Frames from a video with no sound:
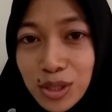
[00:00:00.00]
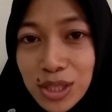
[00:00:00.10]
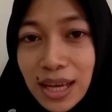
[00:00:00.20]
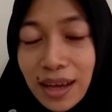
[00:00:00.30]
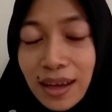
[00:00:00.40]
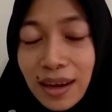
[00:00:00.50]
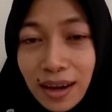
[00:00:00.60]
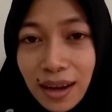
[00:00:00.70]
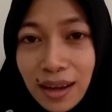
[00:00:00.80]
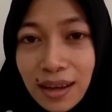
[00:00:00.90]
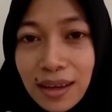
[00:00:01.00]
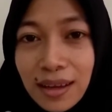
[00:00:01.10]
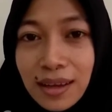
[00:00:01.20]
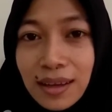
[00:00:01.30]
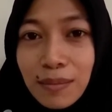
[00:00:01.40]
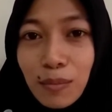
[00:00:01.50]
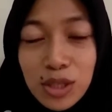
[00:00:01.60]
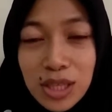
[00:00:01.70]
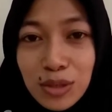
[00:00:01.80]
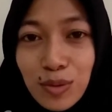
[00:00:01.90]
bosnya Re,
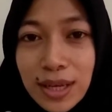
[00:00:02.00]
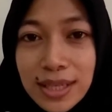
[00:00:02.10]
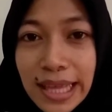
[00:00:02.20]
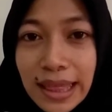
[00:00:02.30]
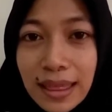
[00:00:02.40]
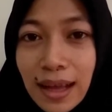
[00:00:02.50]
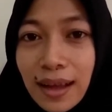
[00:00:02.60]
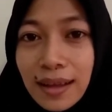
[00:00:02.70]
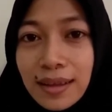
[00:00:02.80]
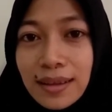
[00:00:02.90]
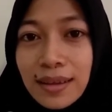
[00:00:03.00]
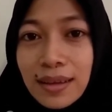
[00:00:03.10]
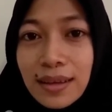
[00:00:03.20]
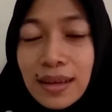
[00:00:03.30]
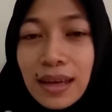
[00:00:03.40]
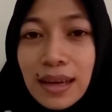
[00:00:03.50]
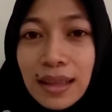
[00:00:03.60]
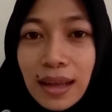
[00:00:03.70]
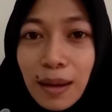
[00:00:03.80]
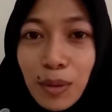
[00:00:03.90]
bosnya juga Sinta, dan
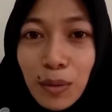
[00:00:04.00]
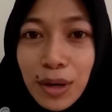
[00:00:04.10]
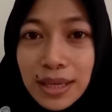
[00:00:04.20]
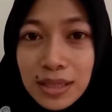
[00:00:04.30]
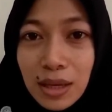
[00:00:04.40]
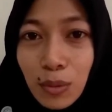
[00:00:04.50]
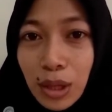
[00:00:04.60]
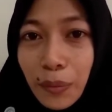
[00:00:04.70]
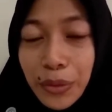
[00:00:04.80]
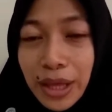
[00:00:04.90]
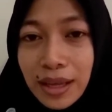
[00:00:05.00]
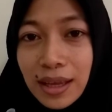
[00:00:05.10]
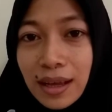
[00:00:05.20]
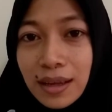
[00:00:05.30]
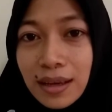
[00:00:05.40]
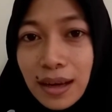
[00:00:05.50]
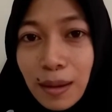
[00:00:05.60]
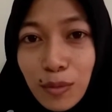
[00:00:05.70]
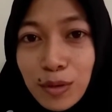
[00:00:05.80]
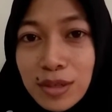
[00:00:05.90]
dia telah melunasi utang-utangnya.
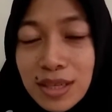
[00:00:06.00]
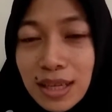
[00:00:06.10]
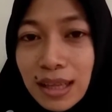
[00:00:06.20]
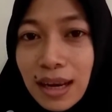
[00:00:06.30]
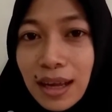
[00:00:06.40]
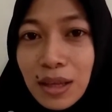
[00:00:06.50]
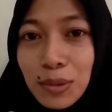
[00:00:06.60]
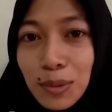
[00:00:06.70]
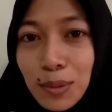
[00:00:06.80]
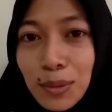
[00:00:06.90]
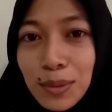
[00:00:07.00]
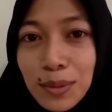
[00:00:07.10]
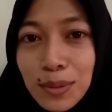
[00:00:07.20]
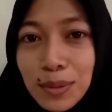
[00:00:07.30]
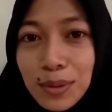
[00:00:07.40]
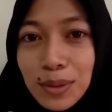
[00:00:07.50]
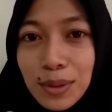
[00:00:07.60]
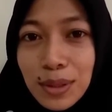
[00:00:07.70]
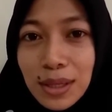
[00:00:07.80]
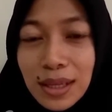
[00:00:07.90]
Namun setelah itu
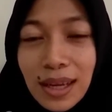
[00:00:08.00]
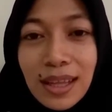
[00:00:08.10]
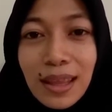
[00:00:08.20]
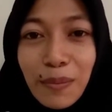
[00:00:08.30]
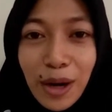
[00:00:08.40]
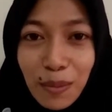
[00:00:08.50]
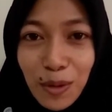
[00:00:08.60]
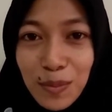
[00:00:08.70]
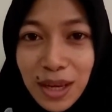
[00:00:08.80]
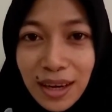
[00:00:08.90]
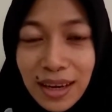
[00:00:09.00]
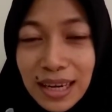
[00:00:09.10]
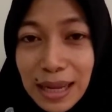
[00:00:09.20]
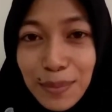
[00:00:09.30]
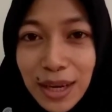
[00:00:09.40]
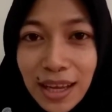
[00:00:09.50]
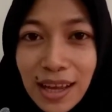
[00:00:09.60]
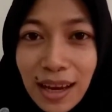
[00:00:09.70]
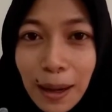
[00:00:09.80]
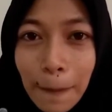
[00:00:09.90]
dia ditabrak mobil dan dia
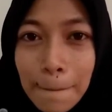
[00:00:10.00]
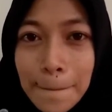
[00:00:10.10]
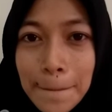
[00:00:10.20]
meninggal.